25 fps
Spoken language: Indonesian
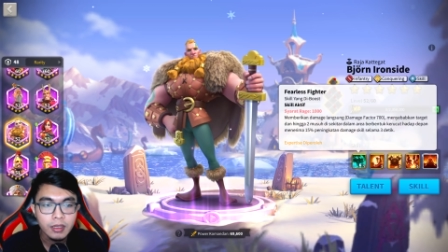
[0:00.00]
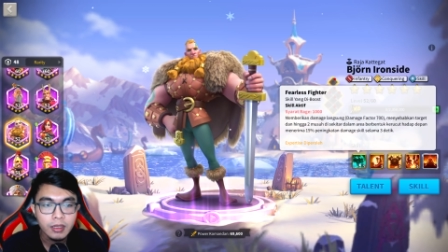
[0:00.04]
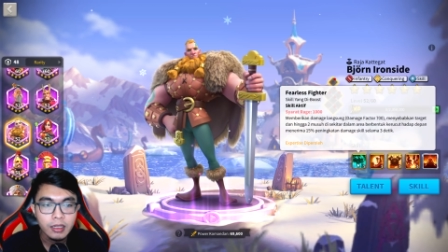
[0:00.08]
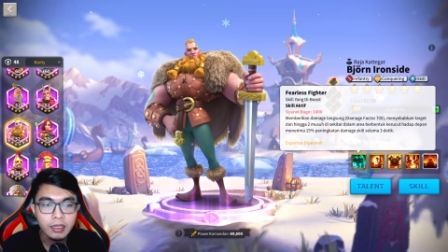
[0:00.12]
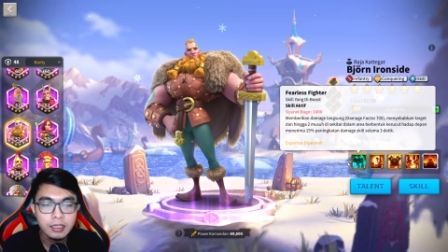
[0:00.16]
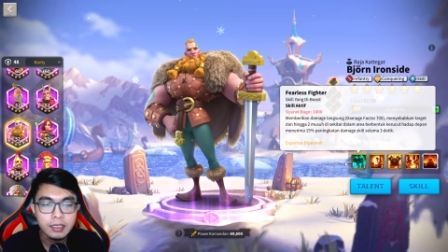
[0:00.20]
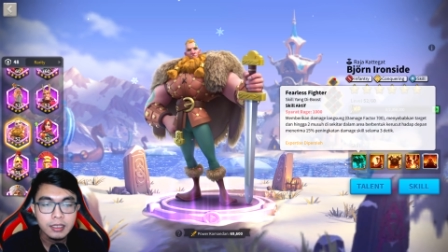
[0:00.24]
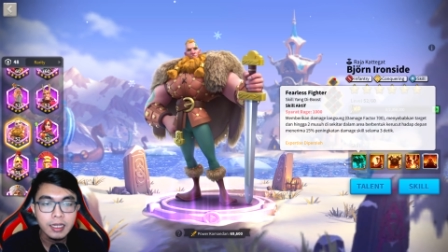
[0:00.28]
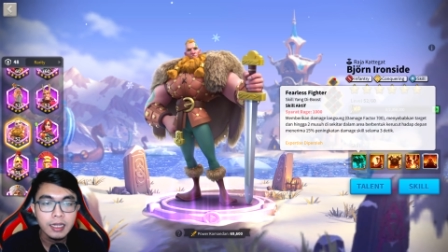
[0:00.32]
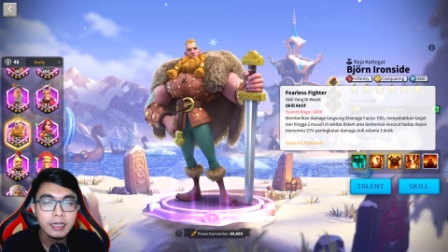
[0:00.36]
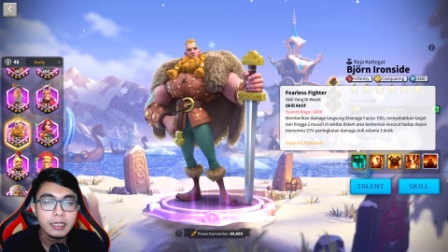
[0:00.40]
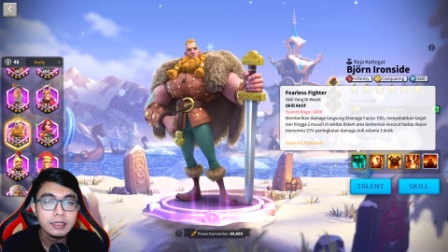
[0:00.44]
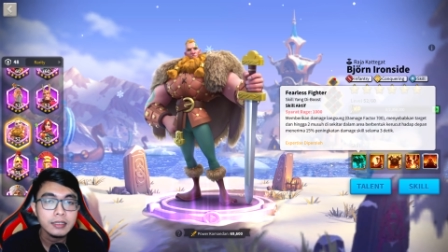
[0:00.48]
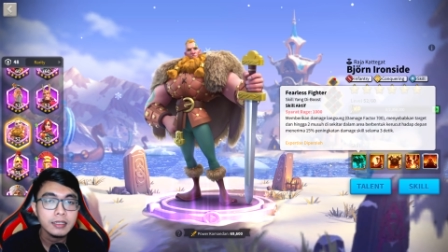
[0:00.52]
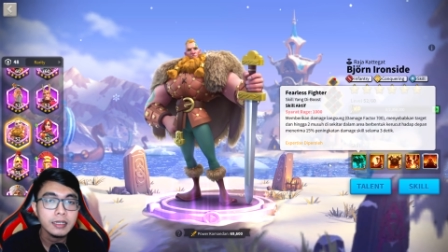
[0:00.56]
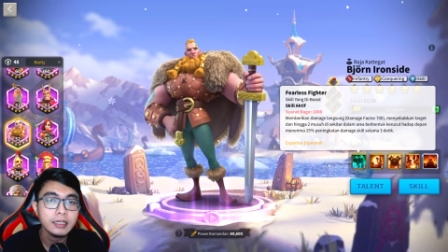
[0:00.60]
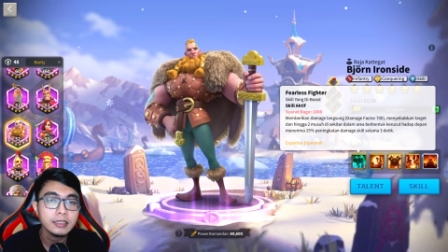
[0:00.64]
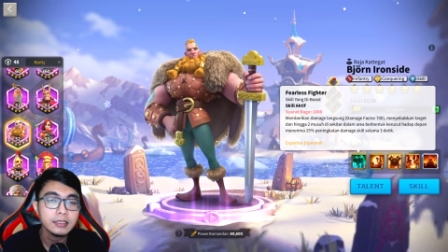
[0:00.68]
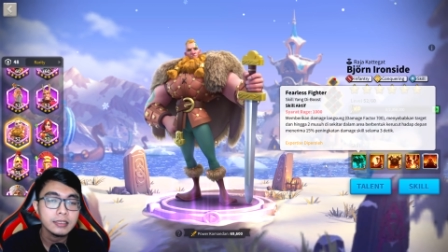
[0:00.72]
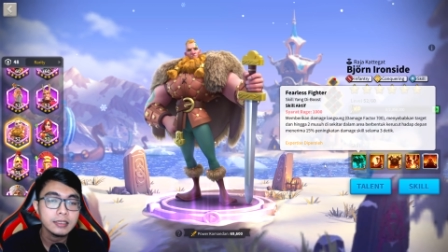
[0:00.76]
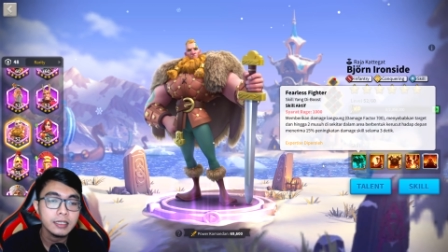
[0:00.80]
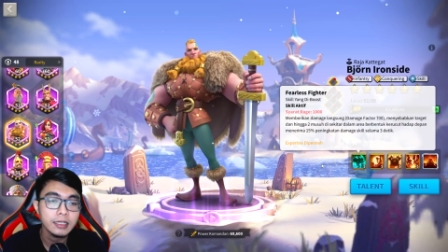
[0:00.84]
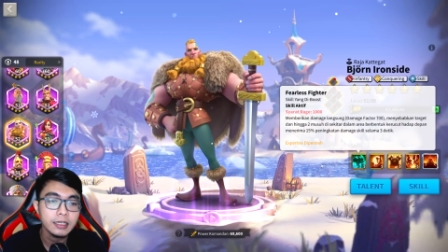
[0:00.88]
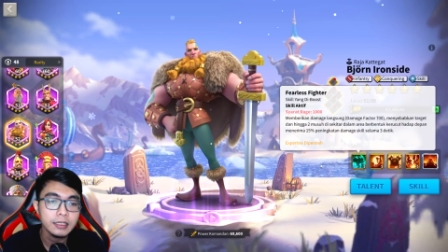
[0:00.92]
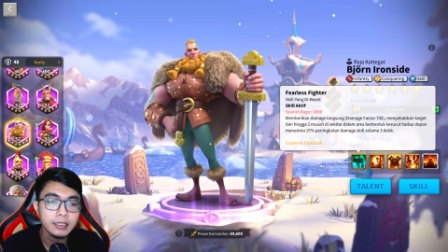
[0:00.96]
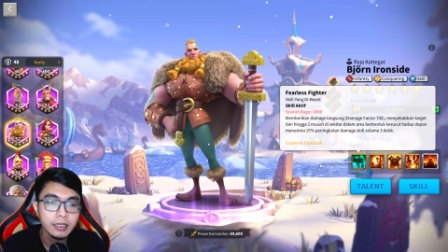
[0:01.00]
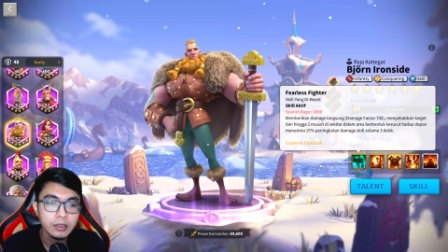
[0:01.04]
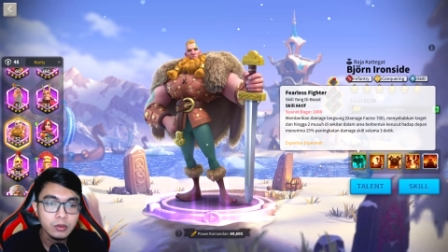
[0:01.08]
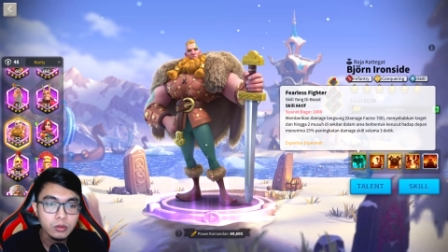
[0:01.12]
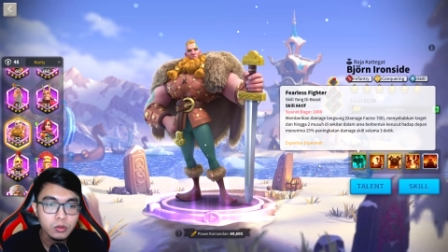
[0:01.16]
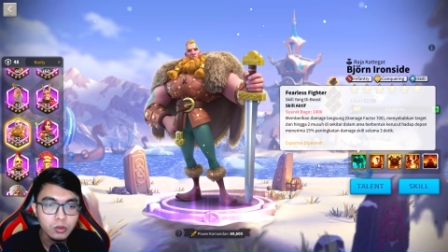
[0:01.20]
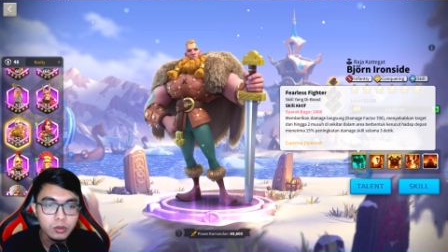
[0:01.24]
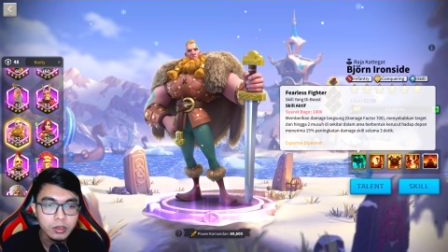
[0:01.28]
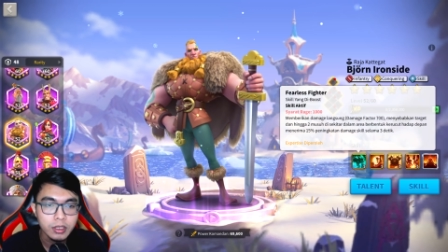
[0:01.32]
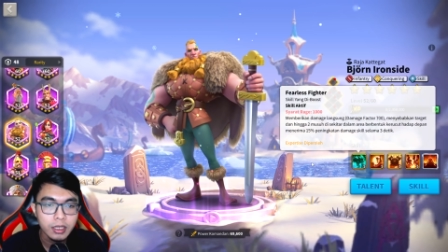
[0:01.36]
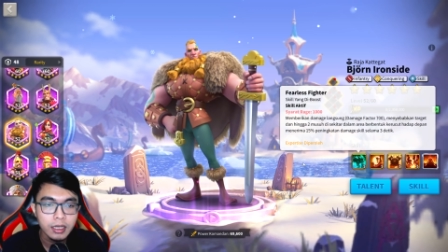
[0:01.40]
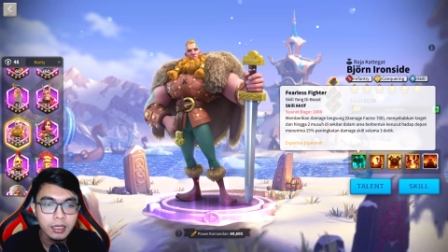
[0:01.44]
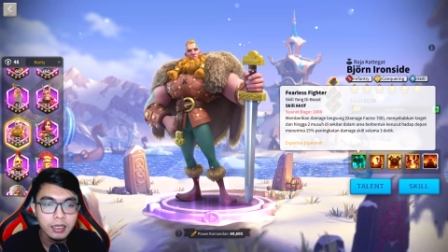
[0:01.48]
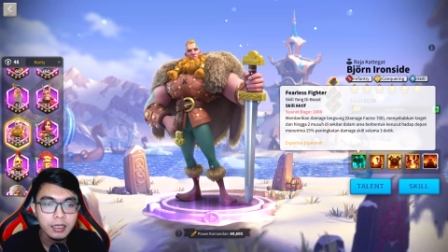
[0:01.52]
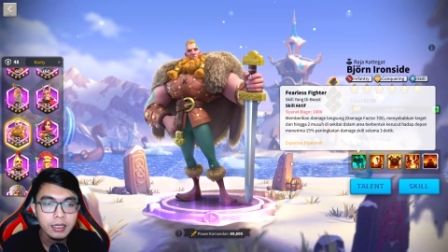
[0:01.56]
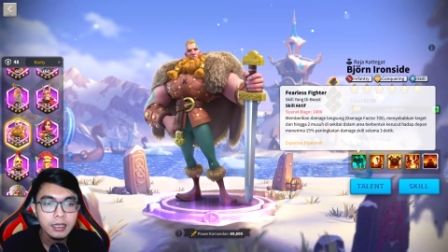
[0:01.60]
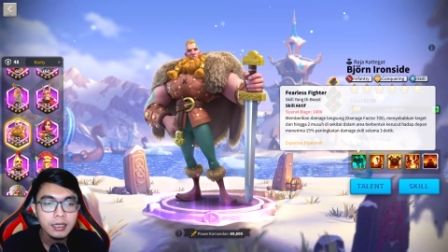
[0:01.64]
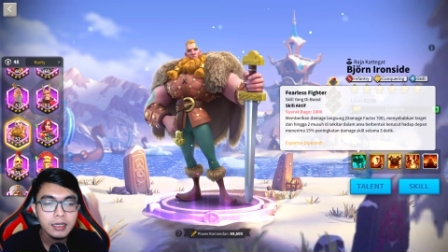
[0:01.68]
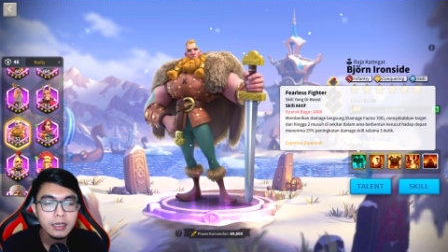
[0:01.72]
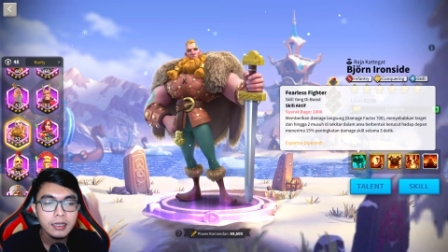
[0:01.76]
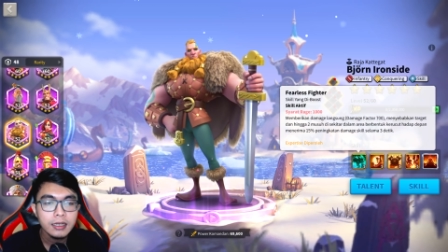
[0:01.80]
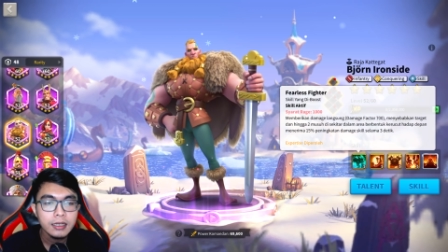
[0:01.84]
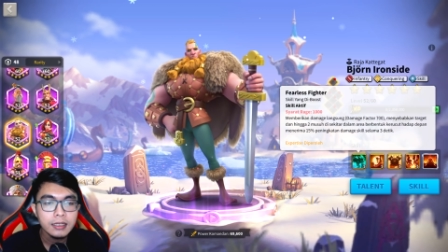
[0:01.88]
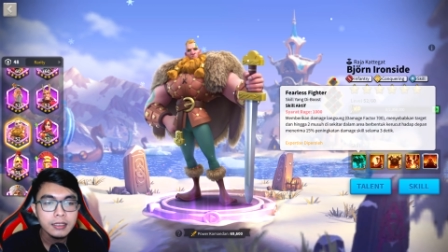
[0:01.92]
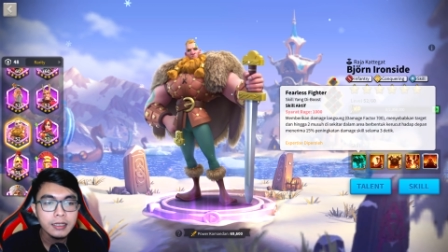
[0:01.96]
Kita lihat dari skillnya dulu ya.
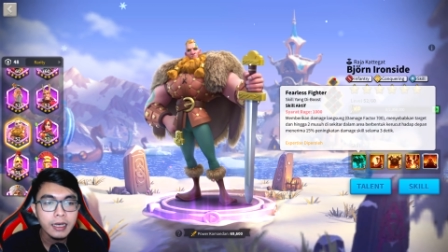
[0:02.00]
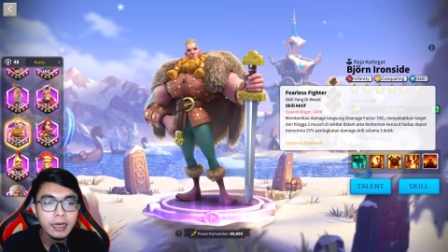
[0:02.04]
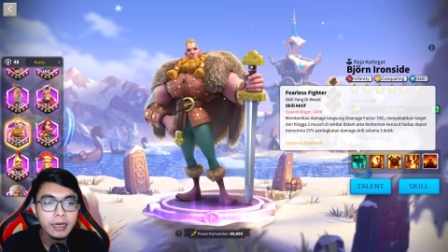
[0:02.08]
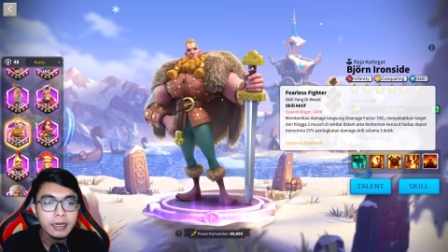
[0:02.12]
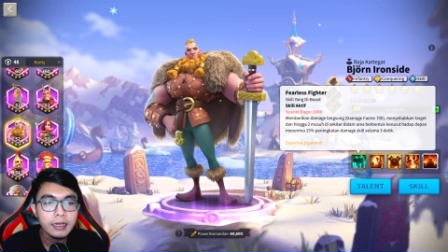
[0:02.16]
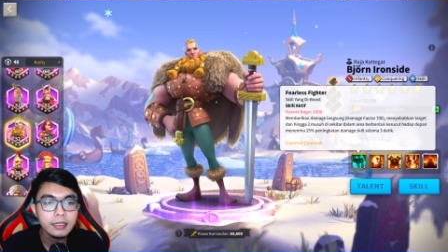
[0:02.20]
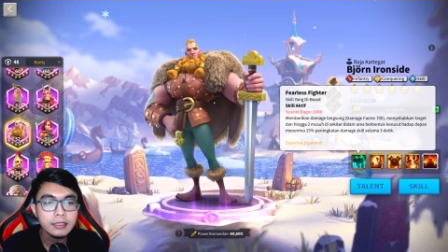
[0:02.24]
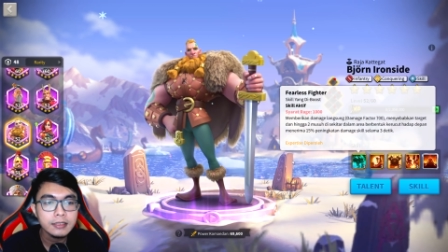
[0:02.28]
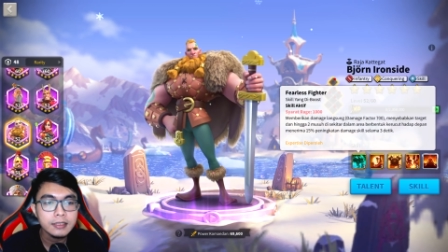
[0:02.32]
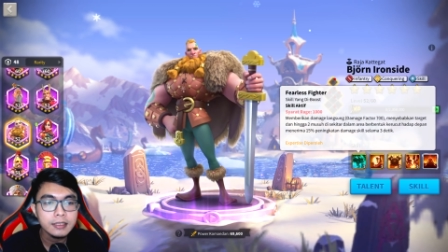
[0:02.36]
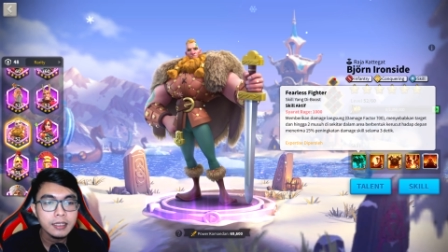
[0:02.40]
Dari